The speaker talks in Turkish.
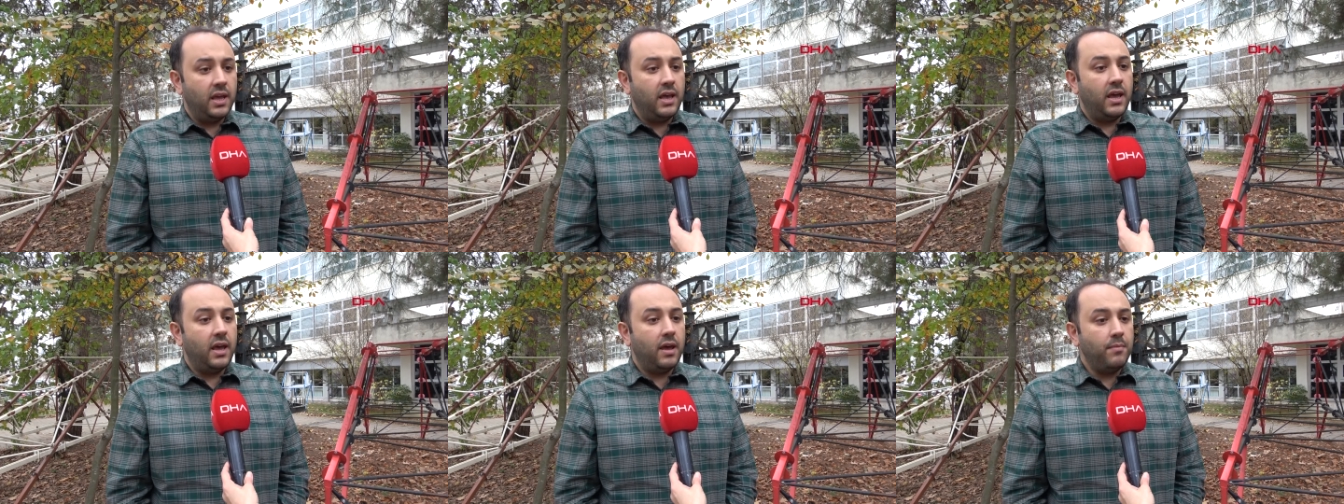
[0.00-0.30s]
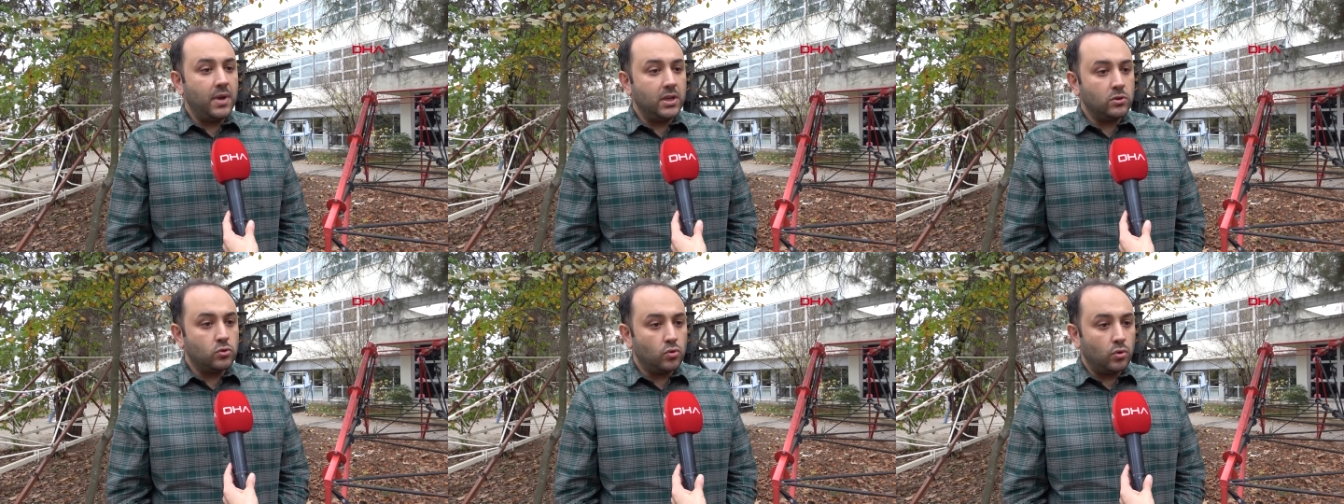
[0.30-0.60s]

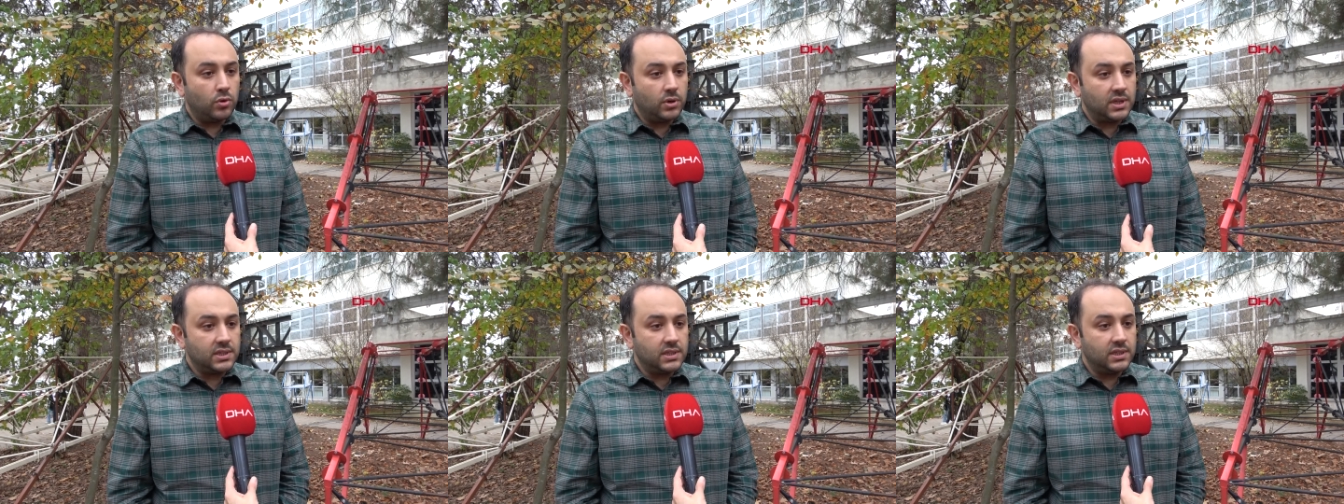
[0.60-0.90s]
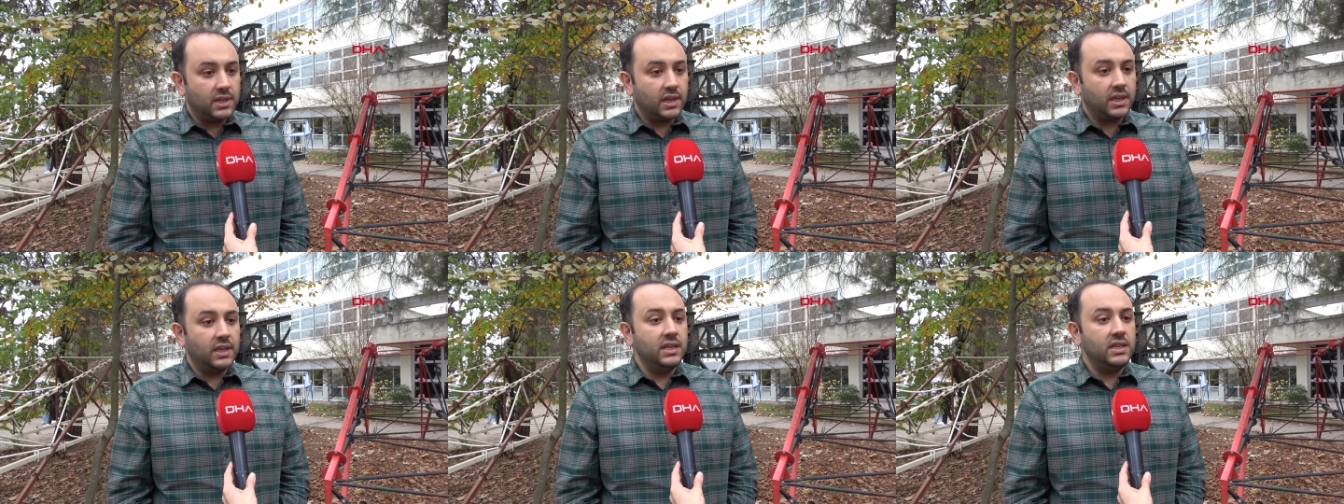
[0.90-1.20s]
hemen
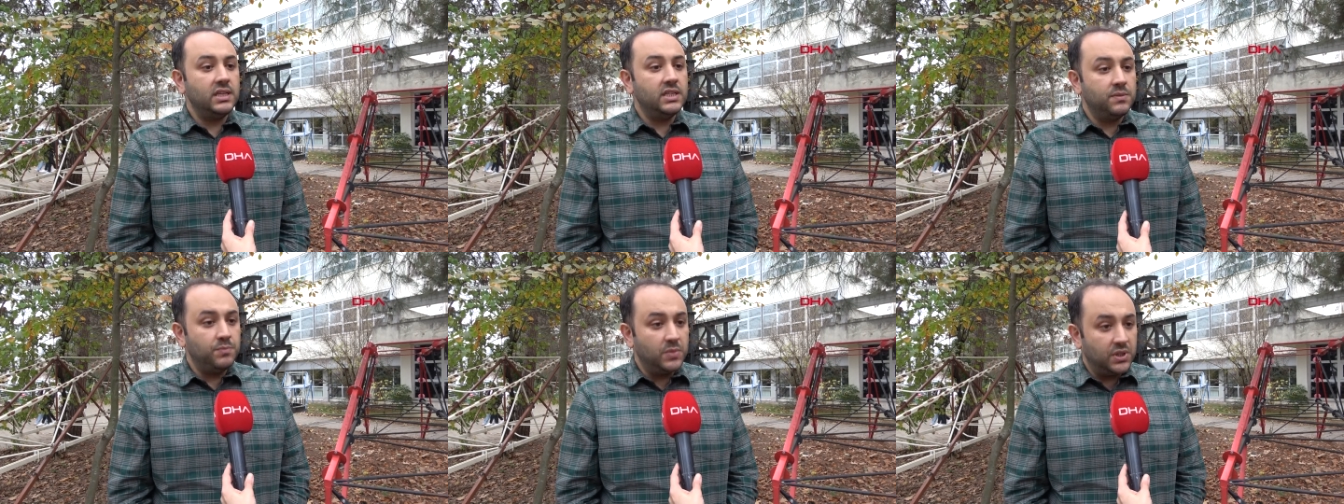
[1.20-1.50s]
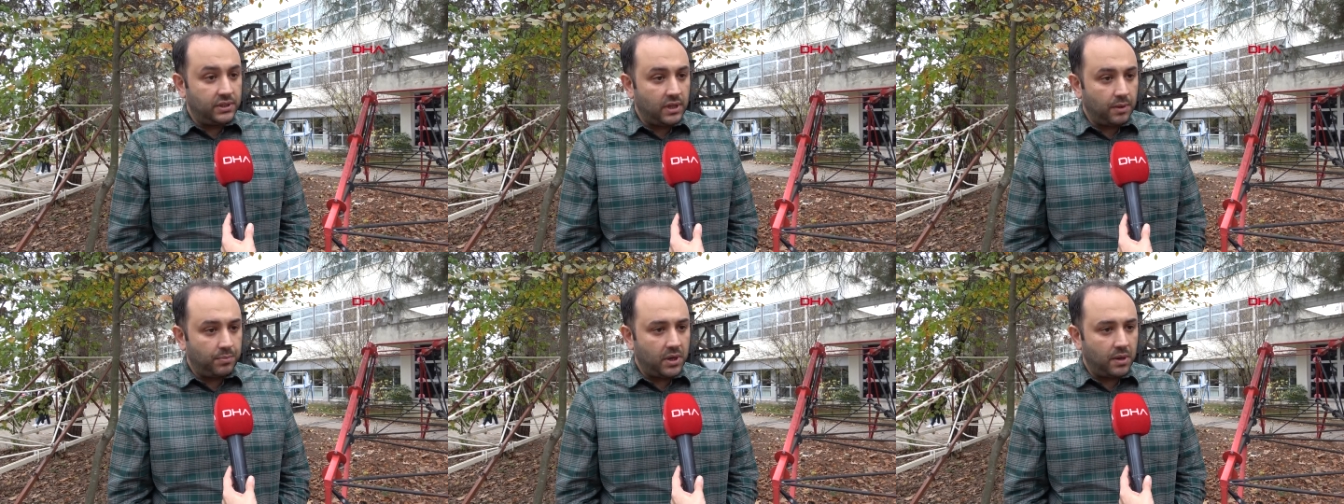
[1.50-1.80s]
sonrasındaki
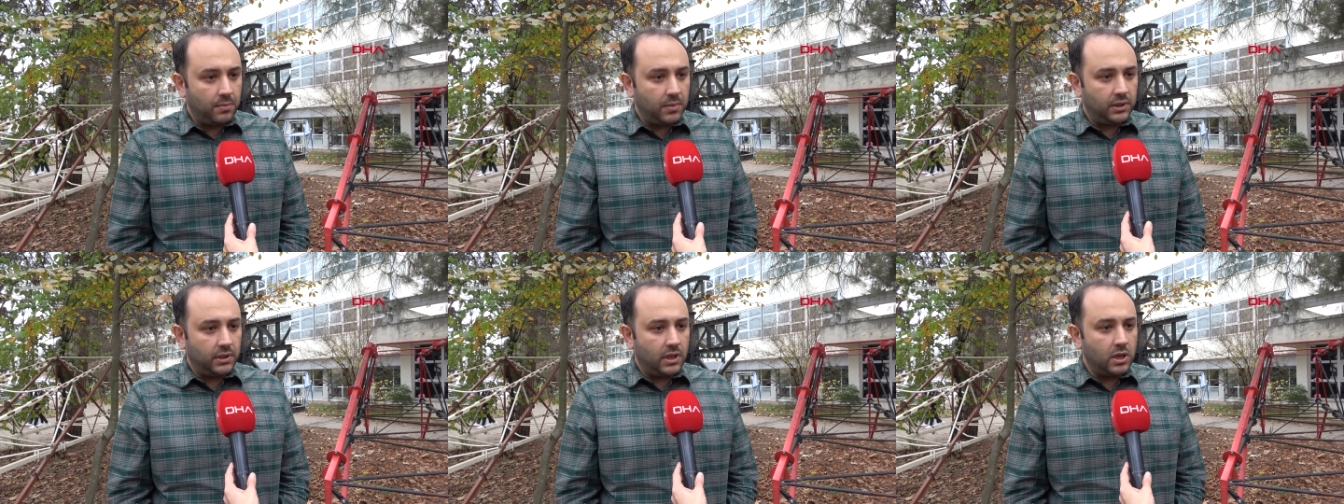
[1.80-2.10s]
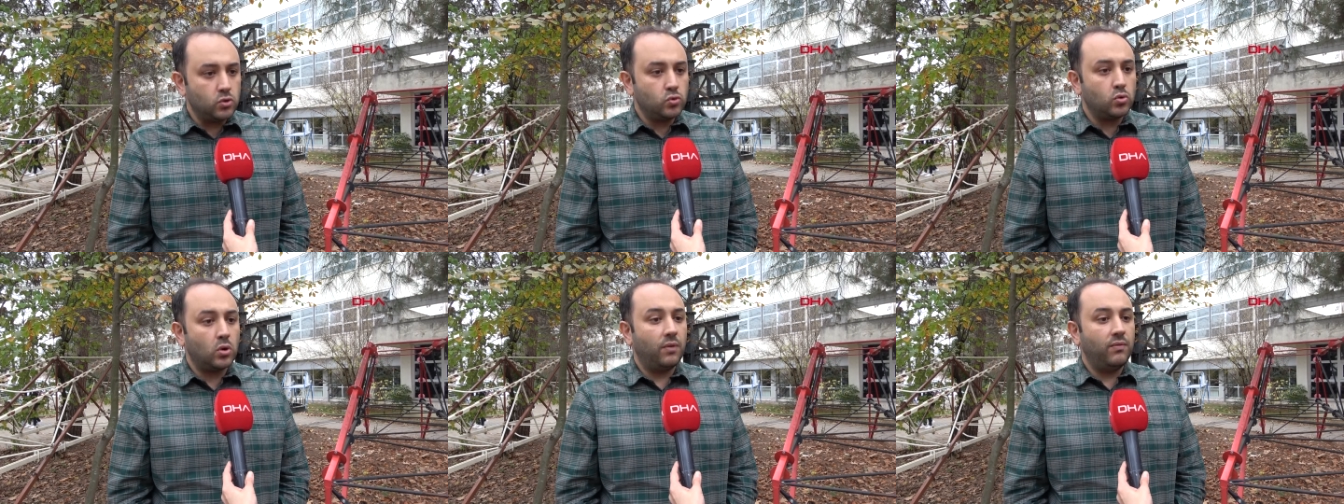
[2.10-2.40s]
İzmir
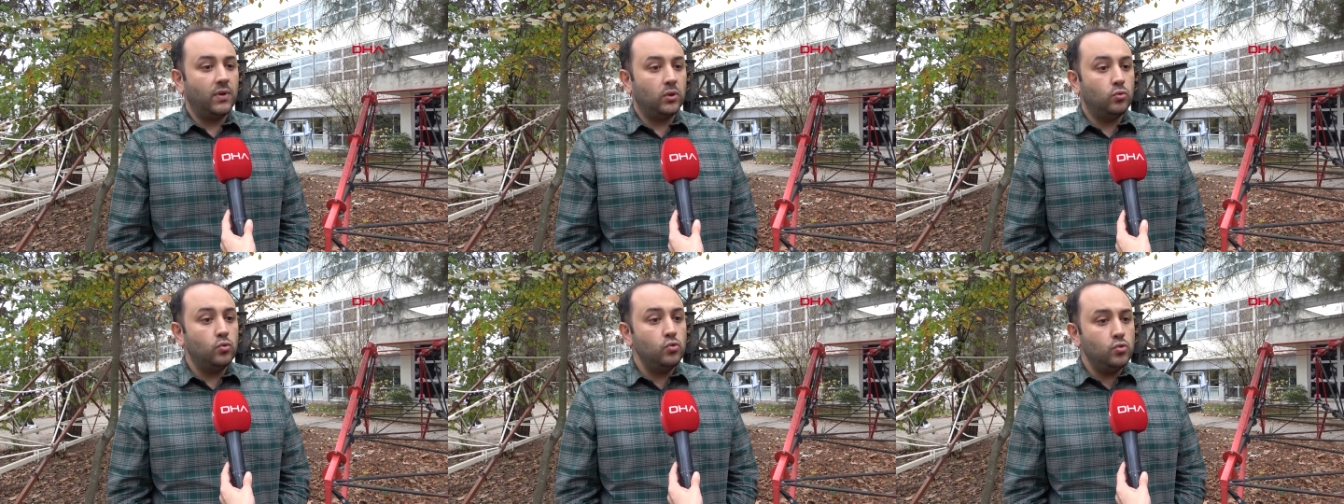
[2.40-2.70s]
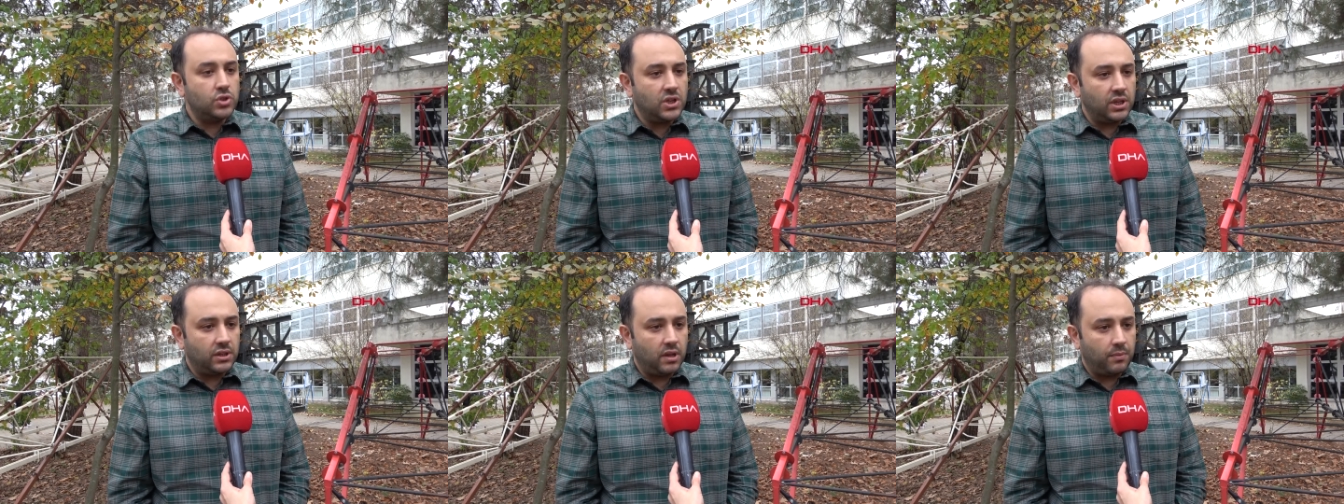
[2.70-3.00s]
depreminden sonra ve
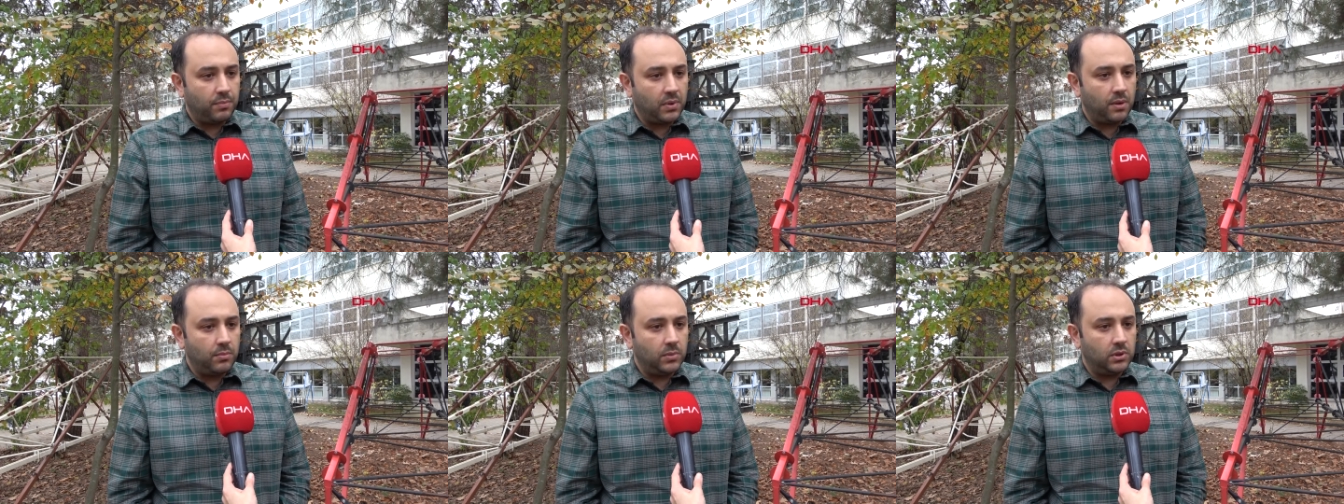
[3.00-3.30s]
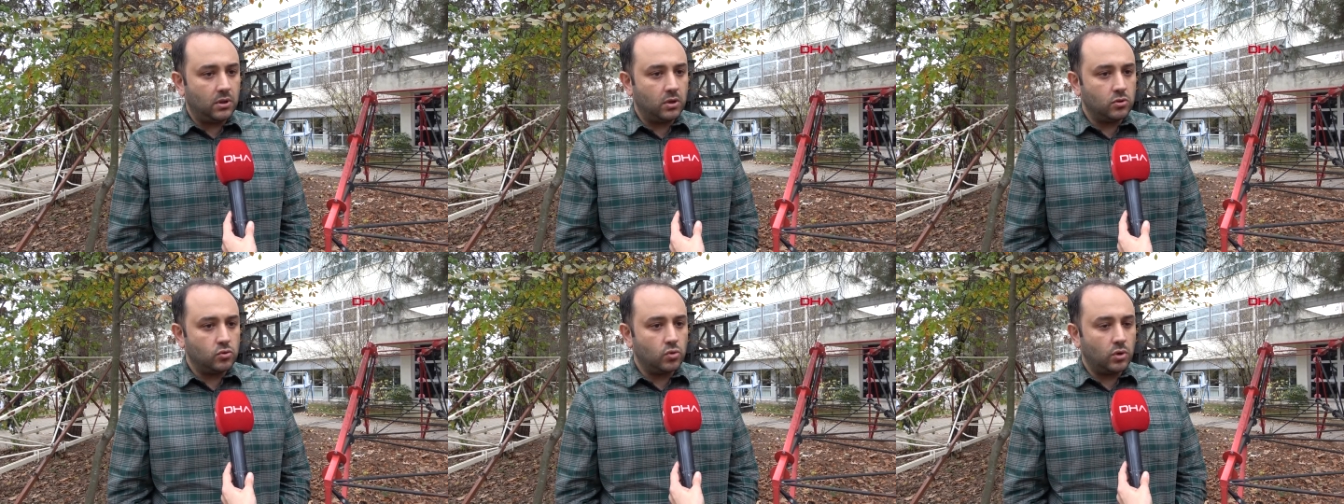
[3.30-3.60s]
Düzce
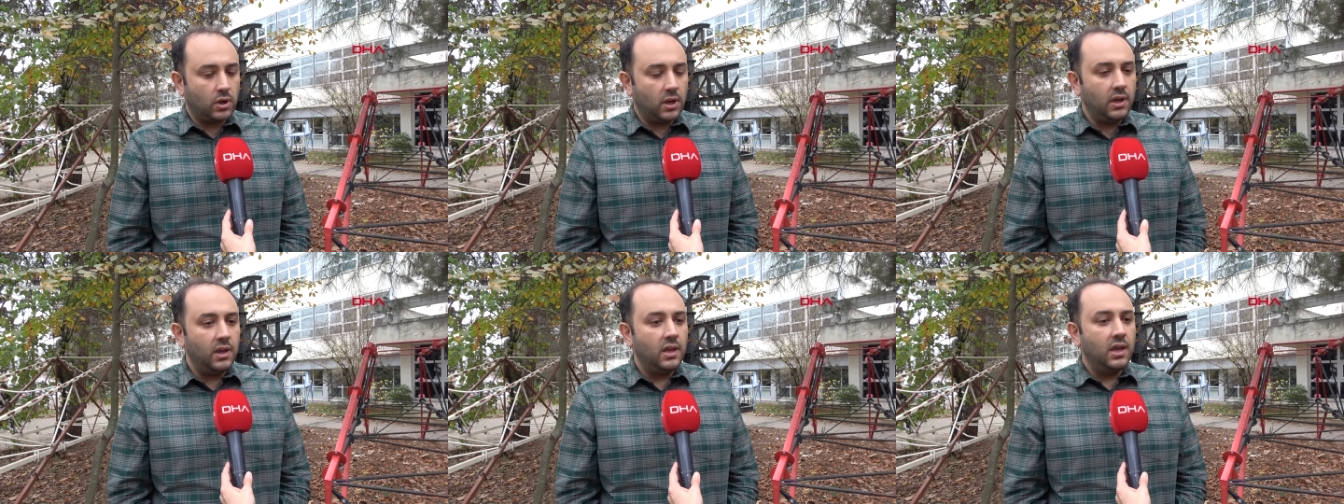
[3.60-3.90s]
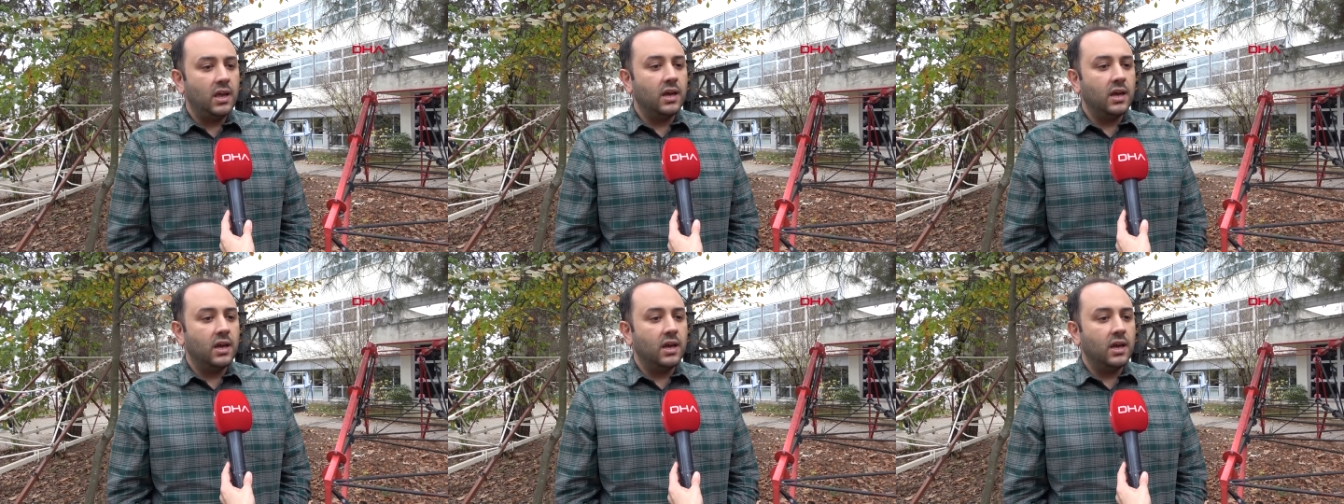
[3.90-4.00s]
depreminden sonra